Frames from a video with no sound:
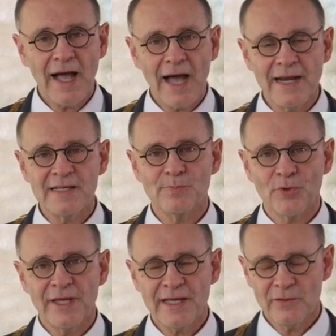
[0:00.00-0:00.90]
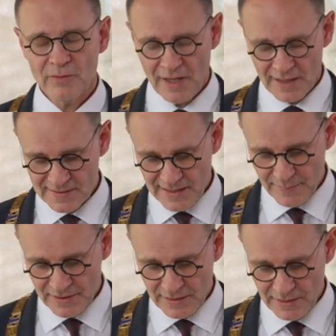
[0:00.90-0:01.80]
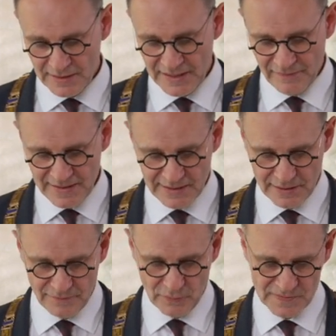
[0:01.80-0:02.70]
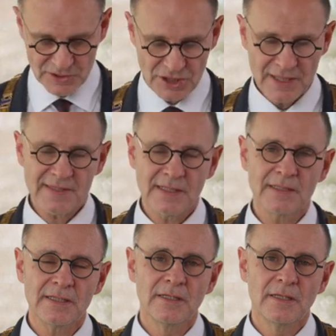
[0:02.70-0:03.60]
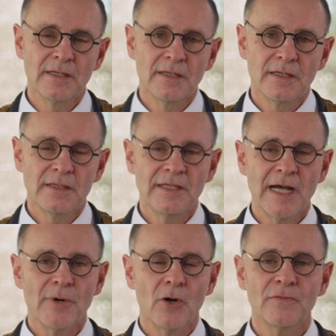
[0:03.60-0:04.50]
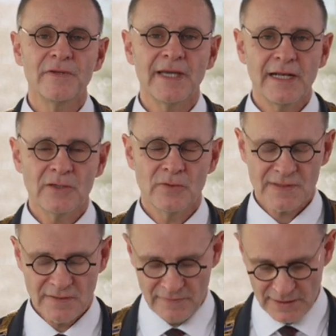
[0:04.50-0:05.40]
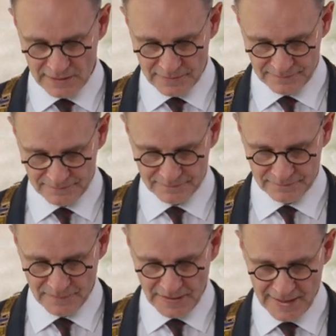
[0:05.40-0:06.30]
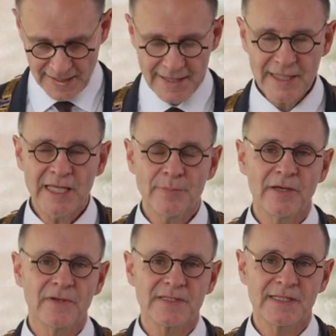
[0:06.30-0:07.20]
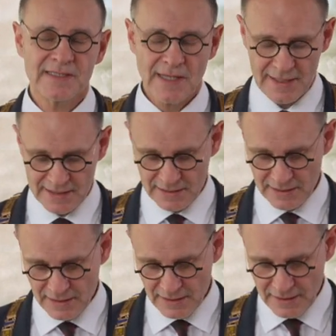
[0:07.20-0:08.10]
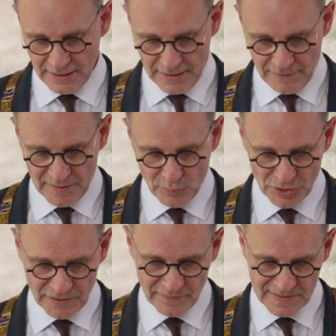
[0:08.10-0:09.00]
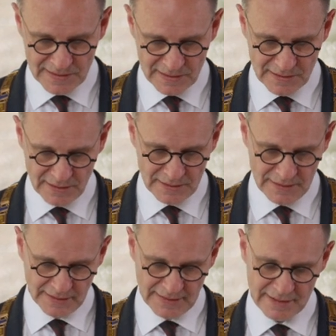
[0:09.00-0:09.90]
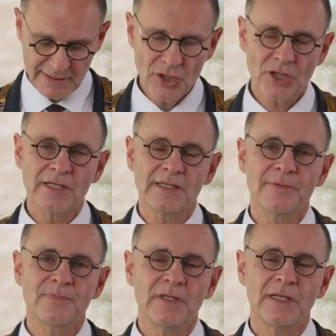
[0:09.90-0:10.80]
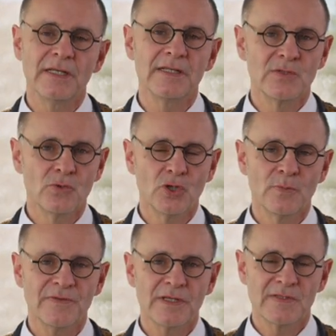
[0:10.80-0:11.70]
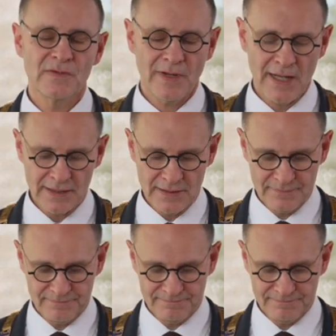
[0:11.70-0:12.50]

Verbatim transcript: Alles Projekte und Maßnahmen, die wichtig für unsere Stadt sind, die aber auch viel Geld kosten werden. Gerade hierbei wird sich zeigen, wie mutig wir sind, die richtigen Schritte in die Zukunft zu wagen.